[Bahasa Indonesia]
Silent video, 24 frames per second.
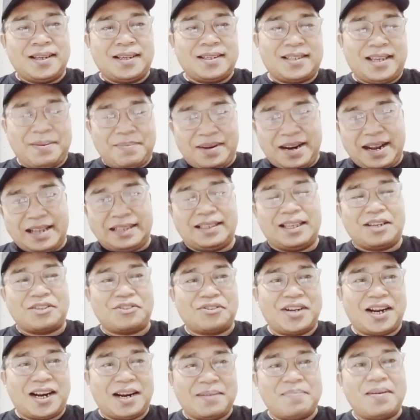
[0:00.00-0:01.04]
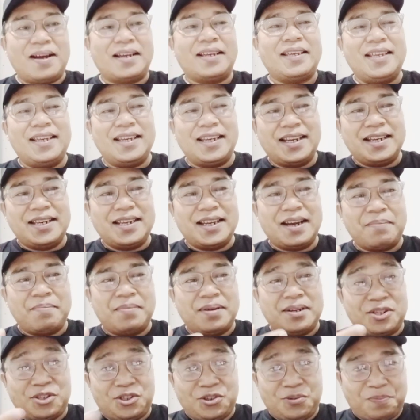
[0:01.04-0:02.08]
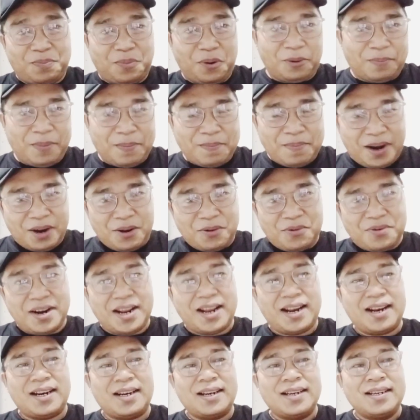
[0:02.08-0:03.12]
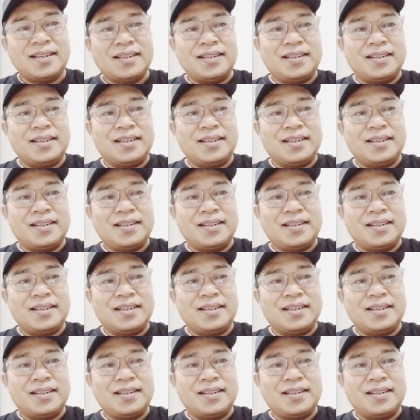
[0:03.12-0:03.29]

Saya menantang saudara bagi ingin yang mensupport pembangunan